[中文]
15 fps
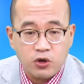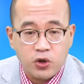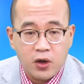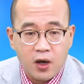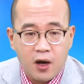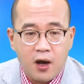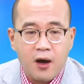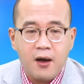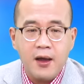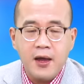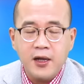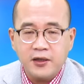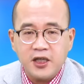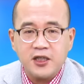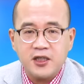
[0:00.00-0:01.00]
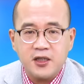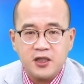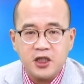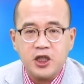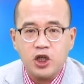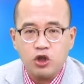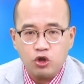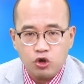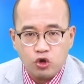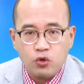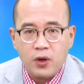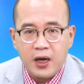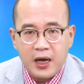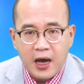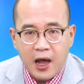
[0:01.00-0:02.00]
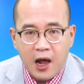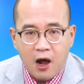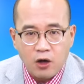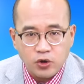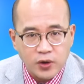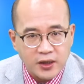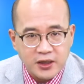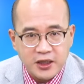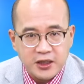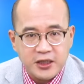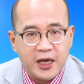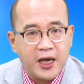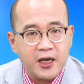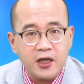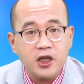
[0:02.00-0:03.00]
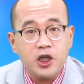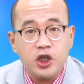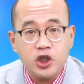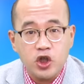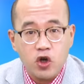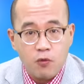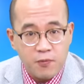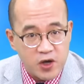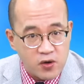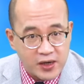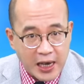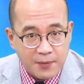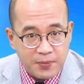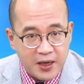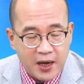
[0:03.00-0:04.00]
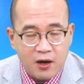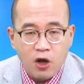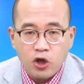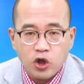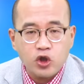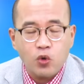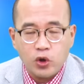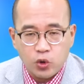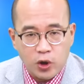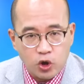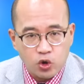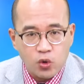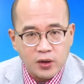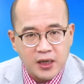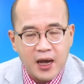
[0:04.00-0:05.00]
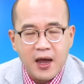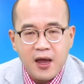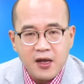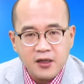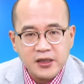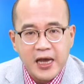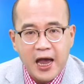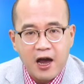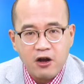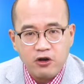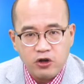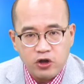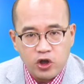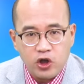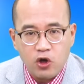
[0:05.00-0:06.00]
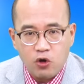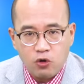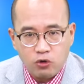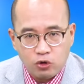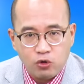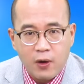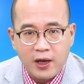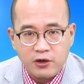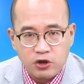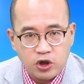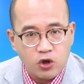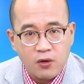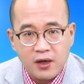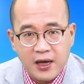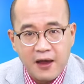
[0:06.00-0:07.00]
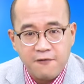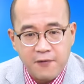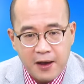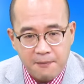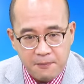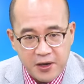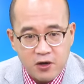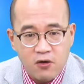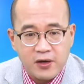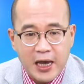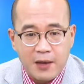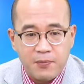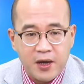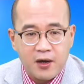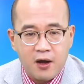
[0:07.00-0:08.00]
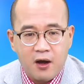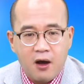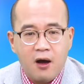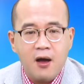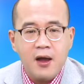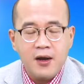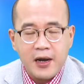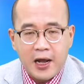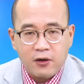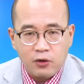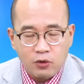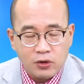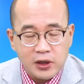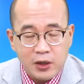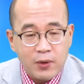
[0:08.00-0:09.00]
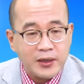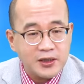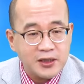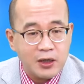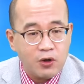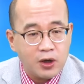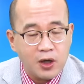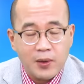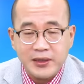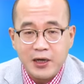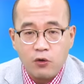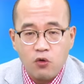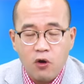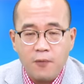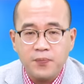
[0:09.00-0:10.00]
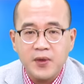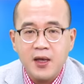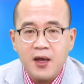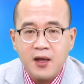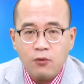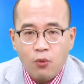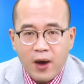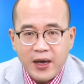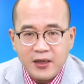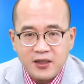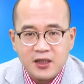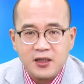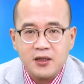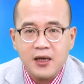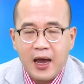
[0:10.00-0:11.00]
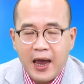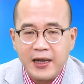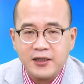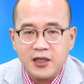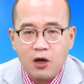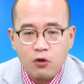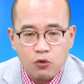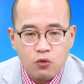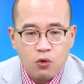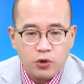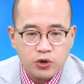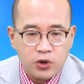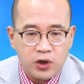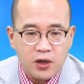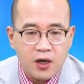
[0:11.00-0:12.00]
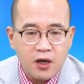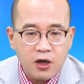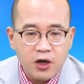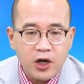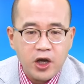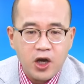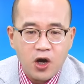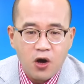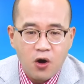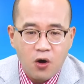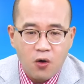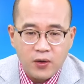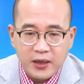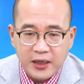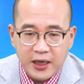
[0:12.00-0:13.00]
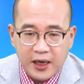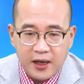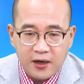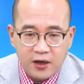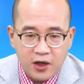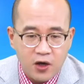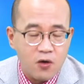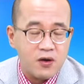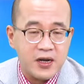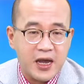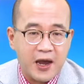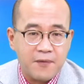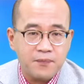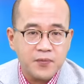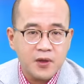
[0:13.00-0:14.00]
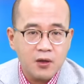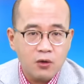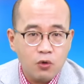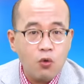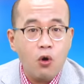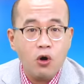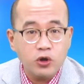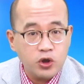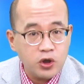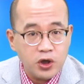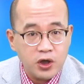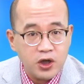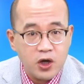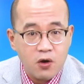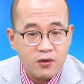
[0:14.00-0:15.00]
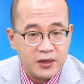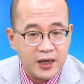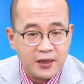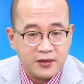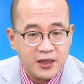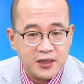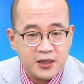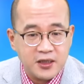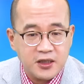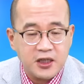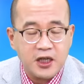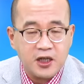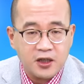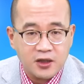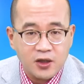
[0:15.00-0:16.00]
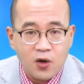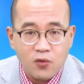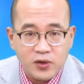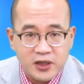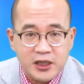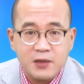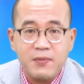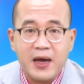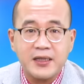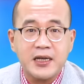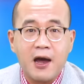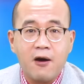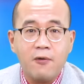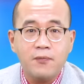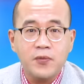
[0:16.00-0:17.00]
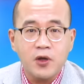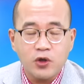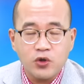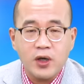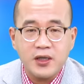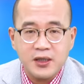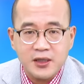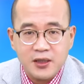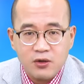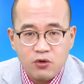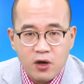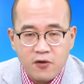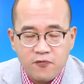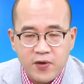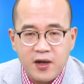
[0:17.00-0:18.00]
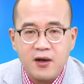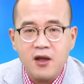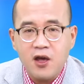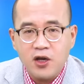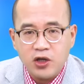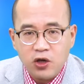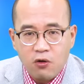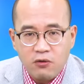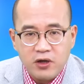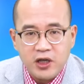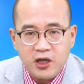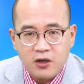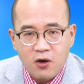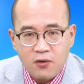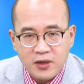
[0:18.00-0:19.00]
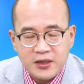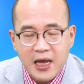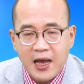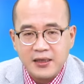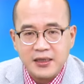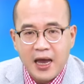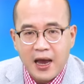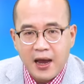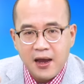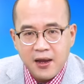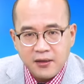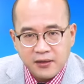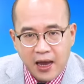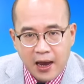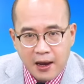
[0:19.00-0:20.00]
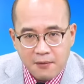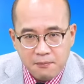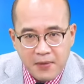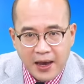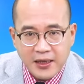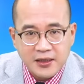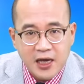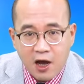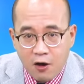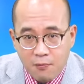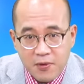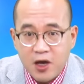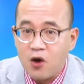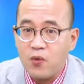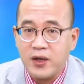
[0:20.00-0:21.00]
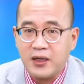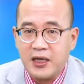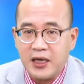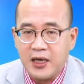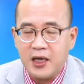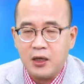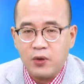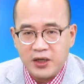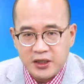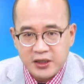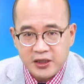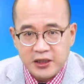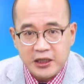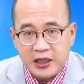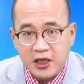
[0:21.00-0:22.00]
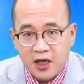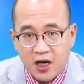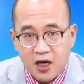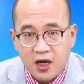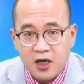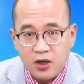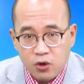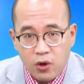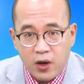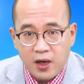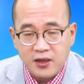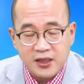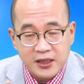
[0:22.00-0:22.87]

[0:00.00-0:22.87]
学哈、哦。 第4季最好赚的季节依旧没有改变，就是我昨天说的长牛短熊的看法没有改变了哈。啊，另外之前有跟各位讲过，外资按照过去6年，过去6年第4季都是买超，所以10月份有利空下杀，它卖超没有问题，因为11月